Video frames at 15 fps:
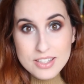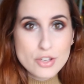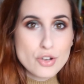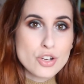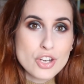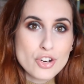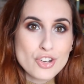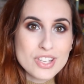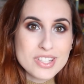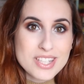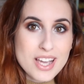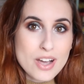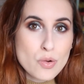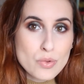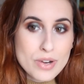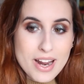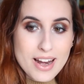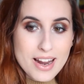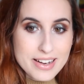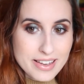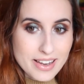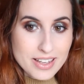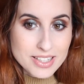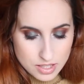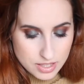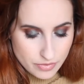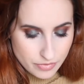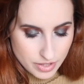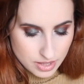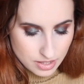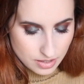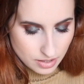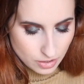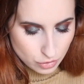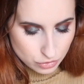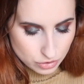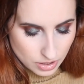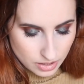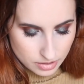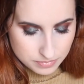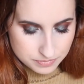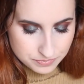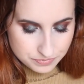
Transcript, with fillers: y yo quiero que sea una larga. Difícil de encontrar.